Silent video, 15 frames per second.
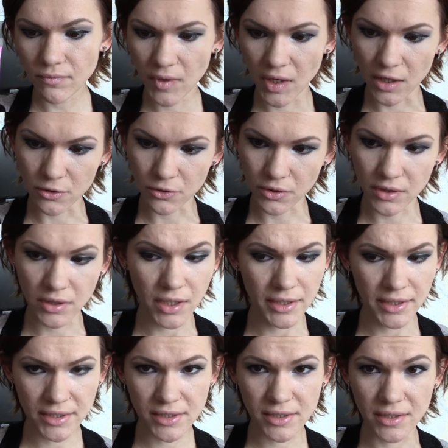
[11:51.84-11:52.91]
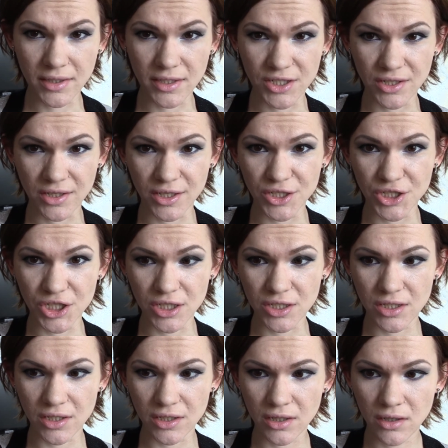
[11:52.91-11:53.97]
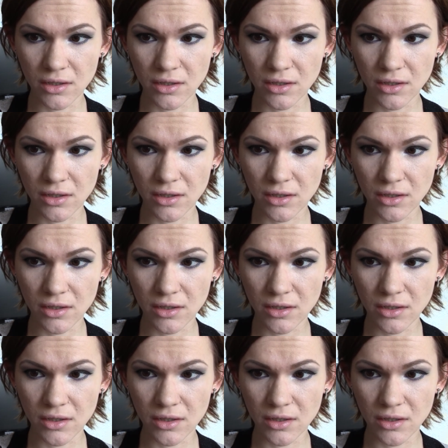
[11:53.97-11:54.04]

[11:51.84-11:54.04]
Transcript: который наконец-то начал кончаться.